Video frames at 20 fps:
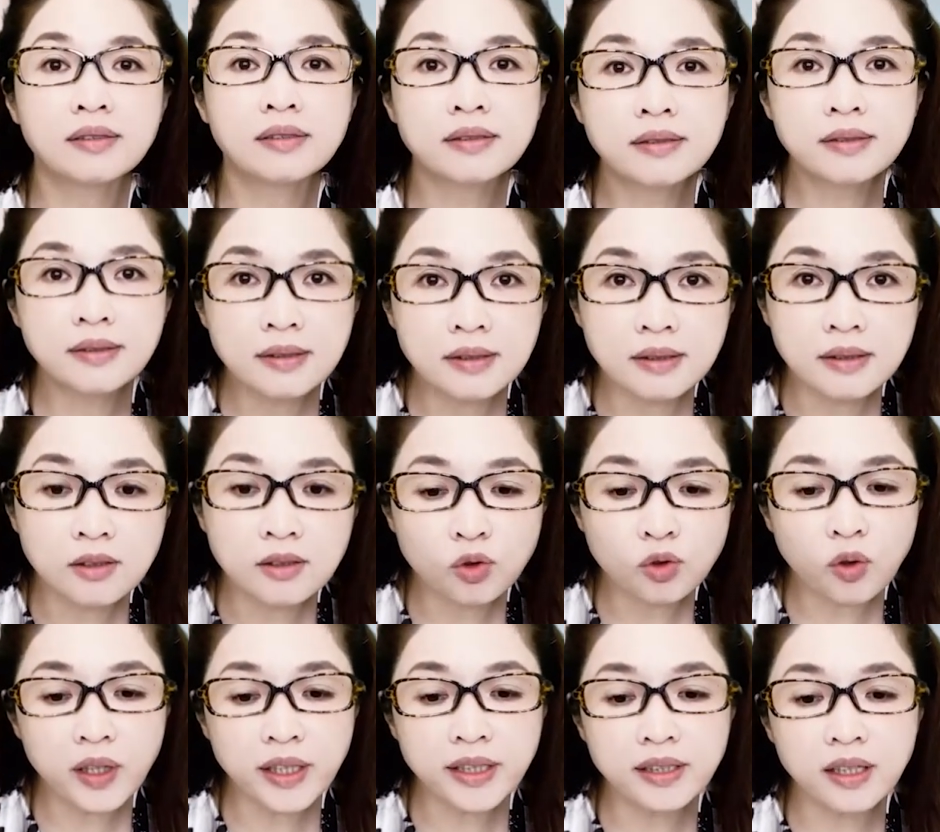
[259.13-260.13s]
是。
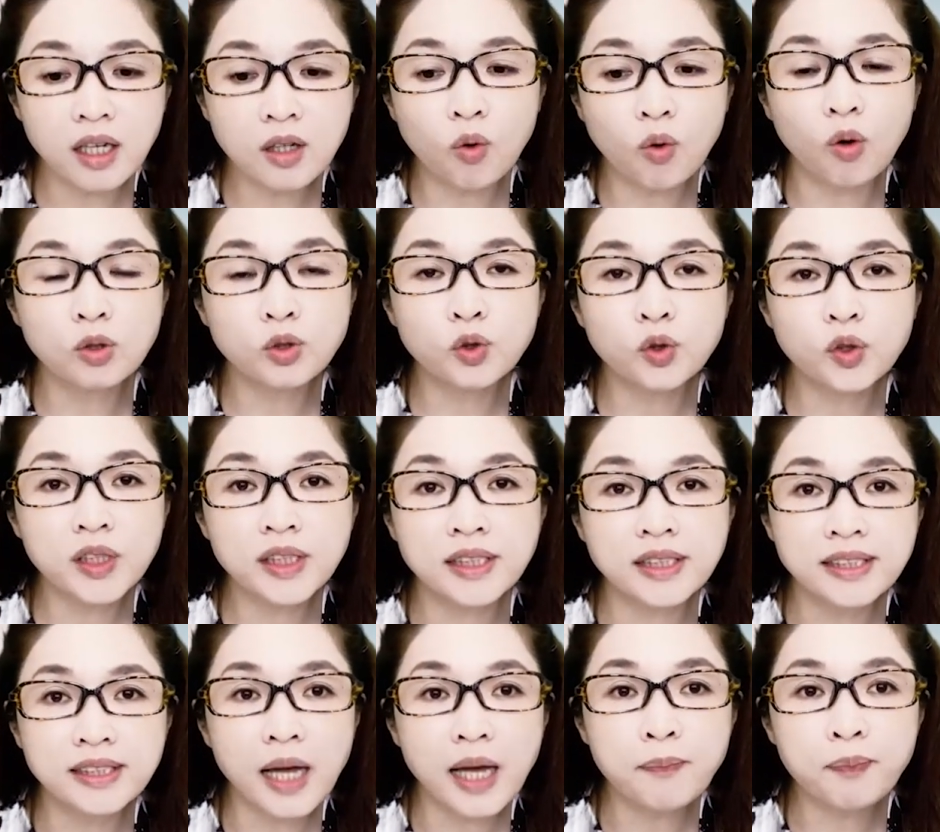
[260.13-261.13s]
所以呢，国巨一
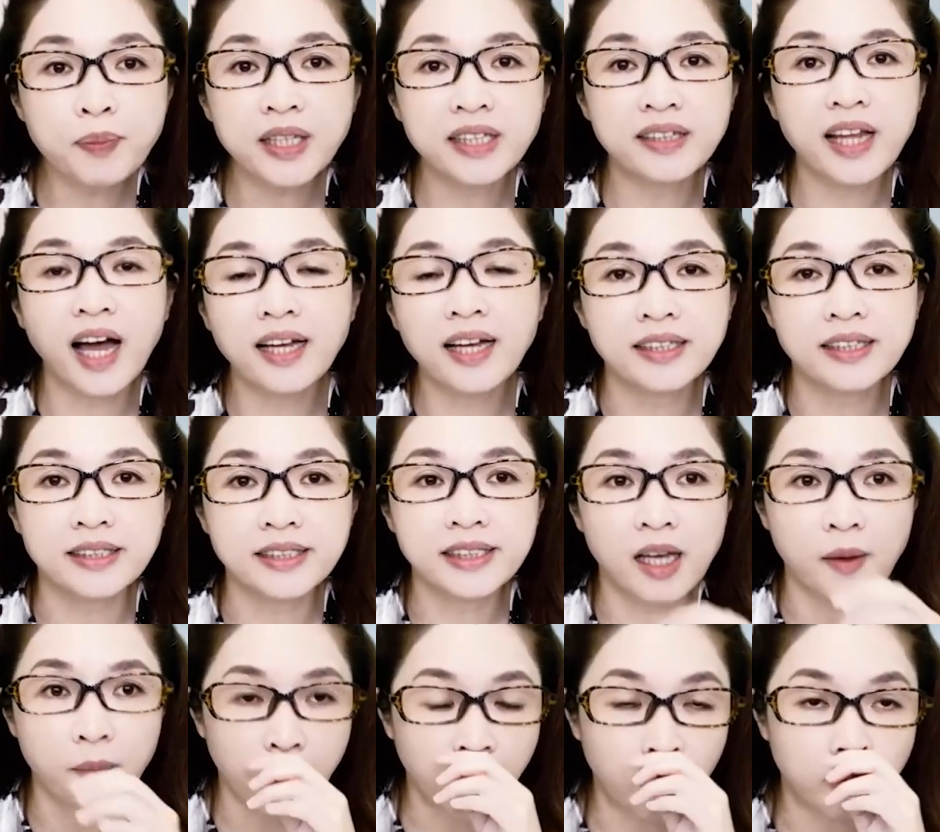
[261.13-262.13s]
直在并它以
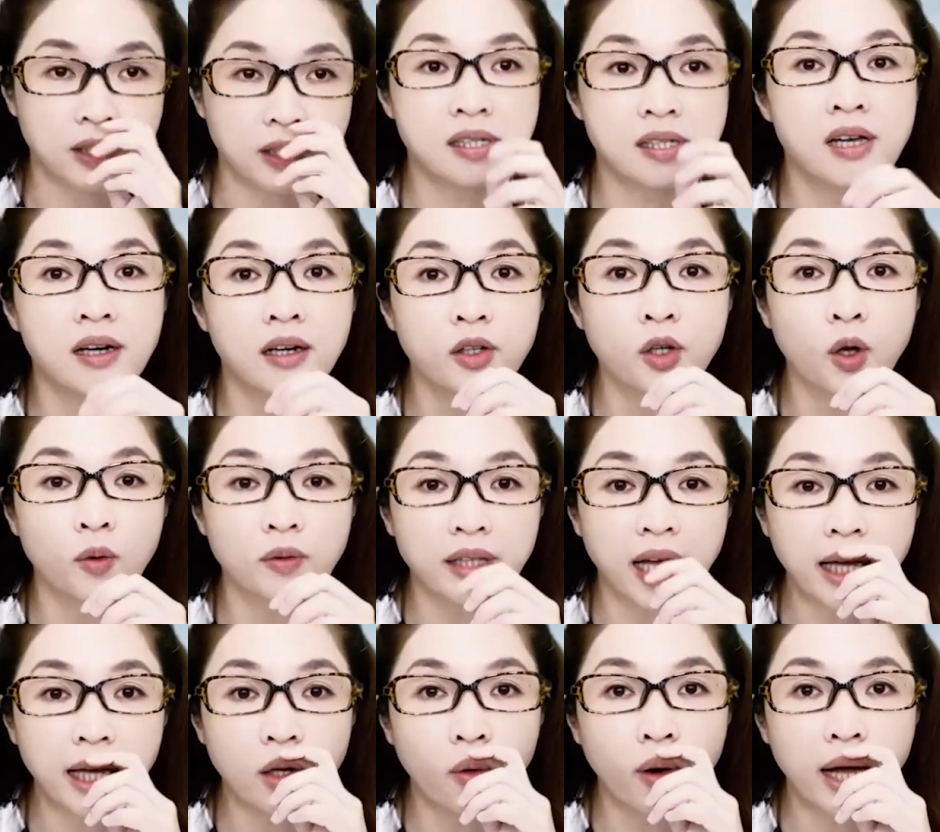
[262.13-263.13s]
前没有的车用
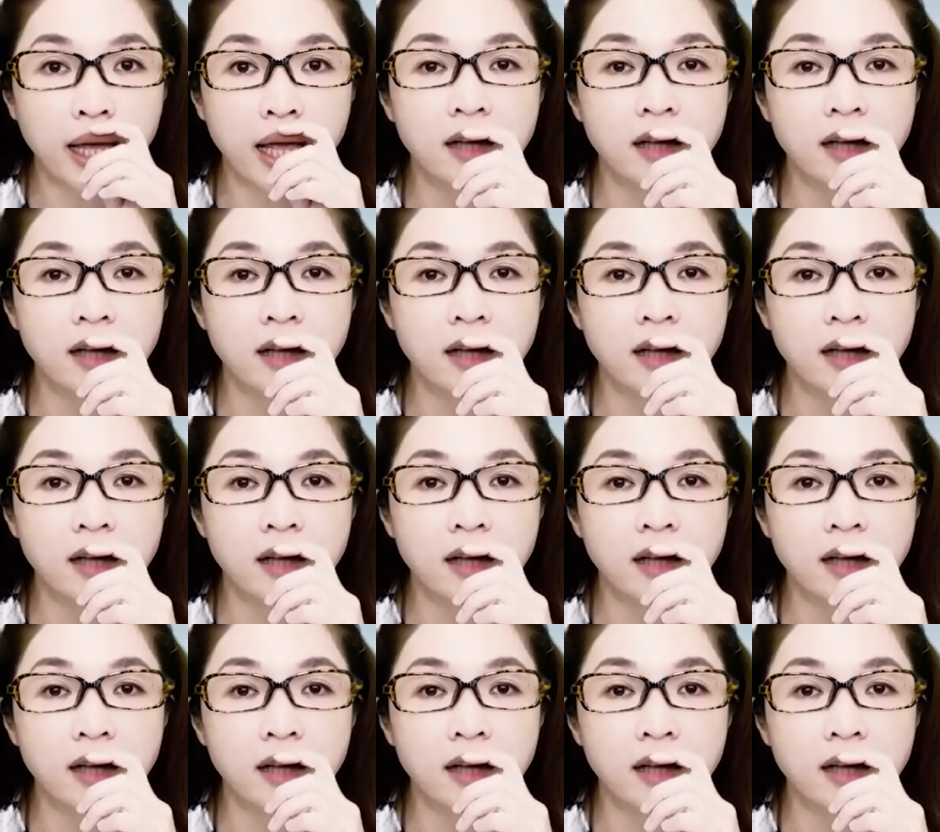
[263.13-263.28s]
那一块，